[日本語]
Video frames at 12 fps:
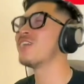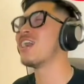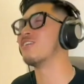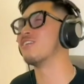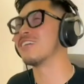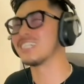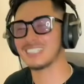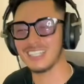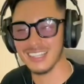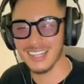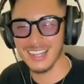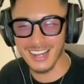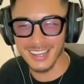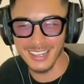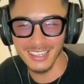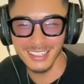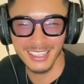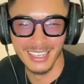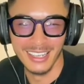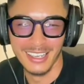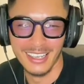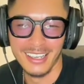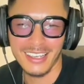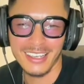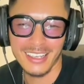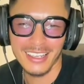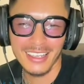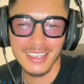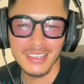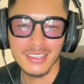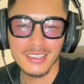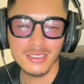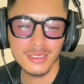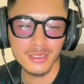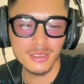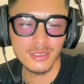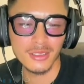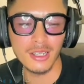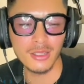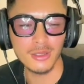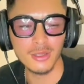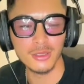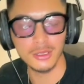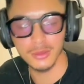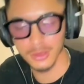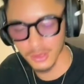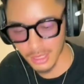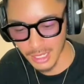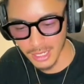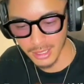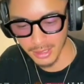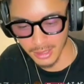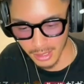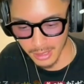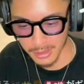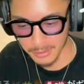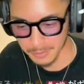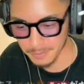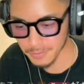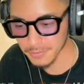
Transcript: こんばんはさって何そのあの地元に帰って